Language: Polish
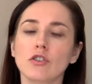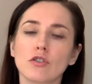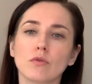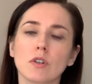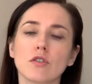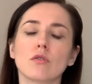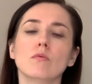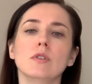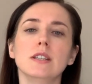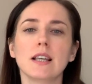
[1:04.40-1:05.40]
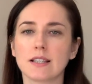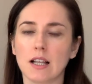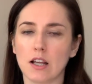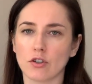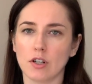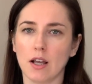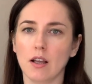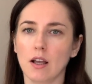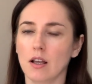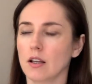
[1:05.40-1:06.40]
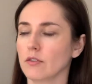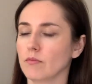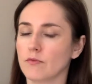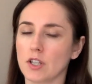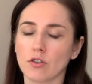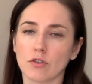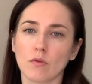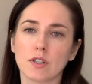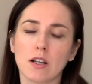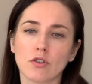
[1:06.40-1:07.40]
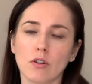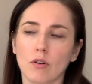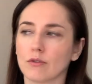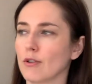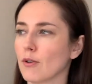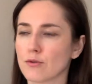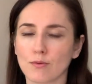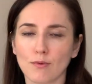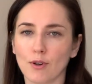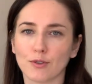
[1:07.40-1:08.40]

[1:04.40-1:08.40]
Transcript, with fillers: i rzeczy, które są niezależne. W sensie są zależne od losu,